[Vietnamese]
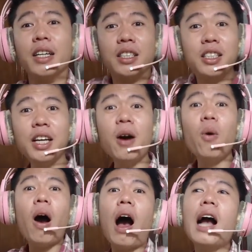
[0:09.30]

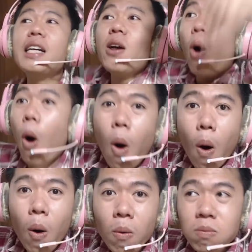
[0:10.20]
siêu anh
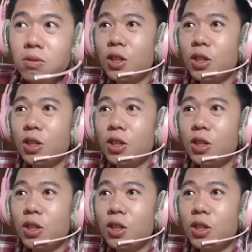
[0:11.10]
hùng.